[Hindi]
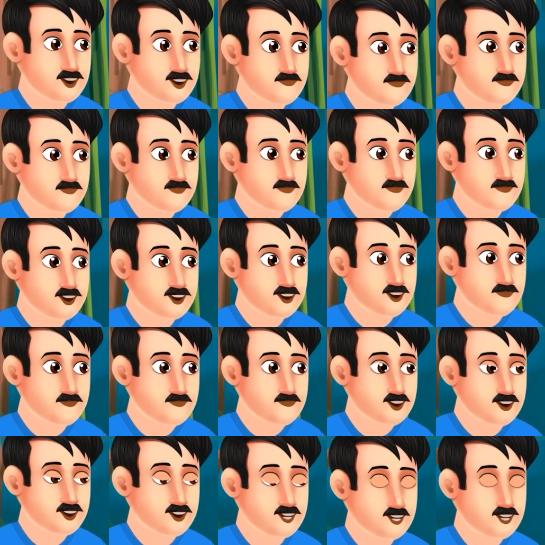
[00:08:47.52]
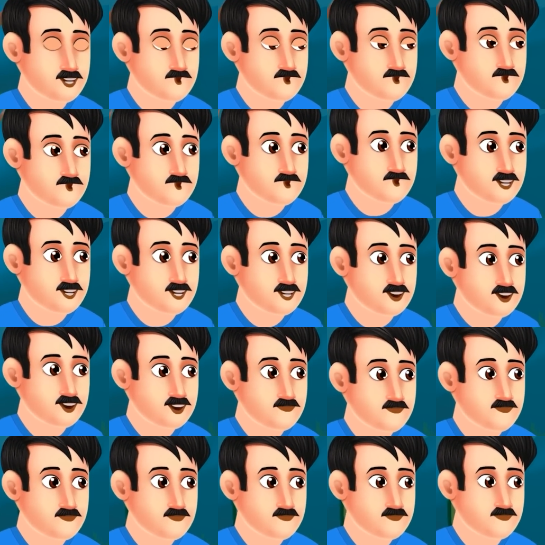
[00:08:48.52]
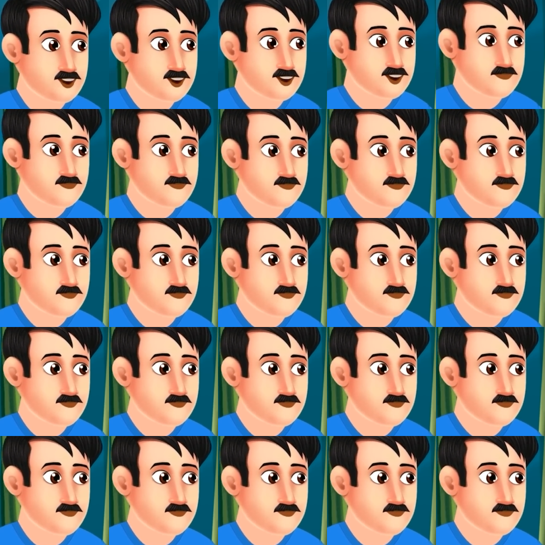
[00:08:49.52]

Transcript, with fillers: अरे लगता है बारिश आने वाली है जल्दी से किसी